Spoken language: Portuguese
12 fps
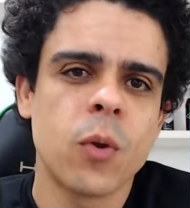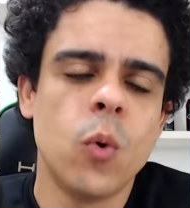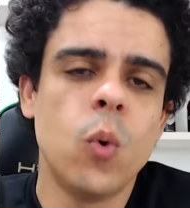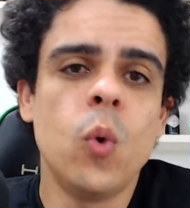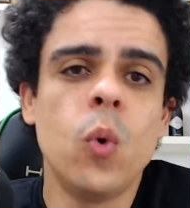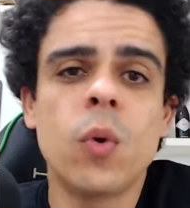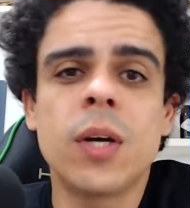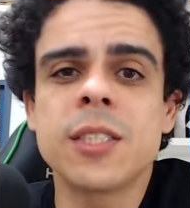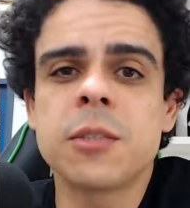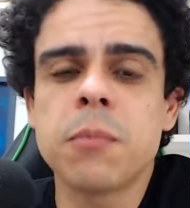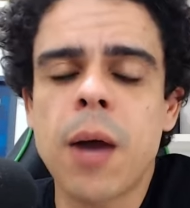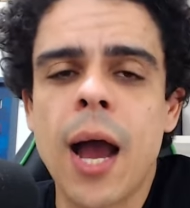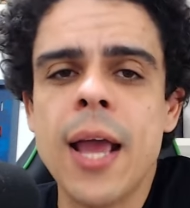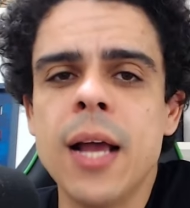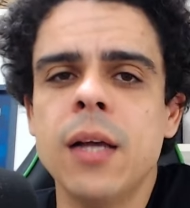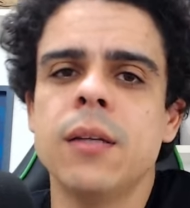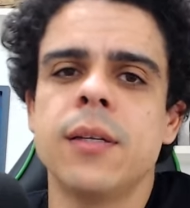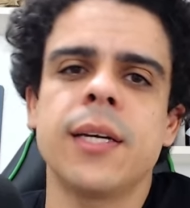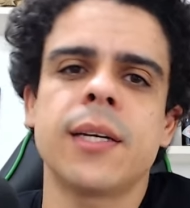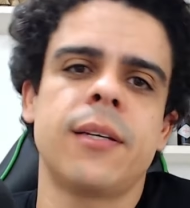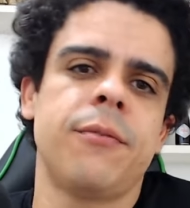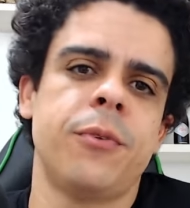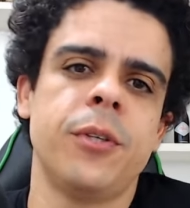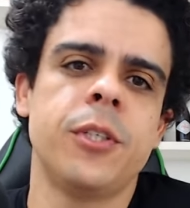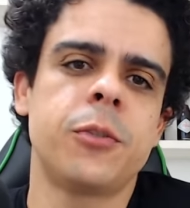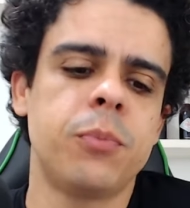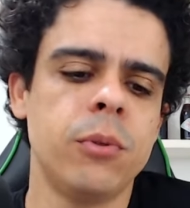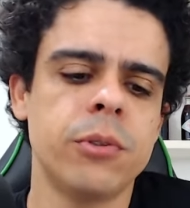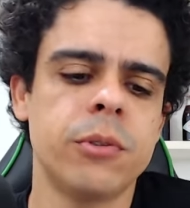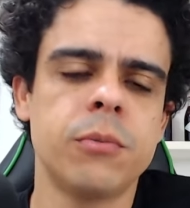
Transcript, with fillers: O Lucas Maia, né, que foi expulso,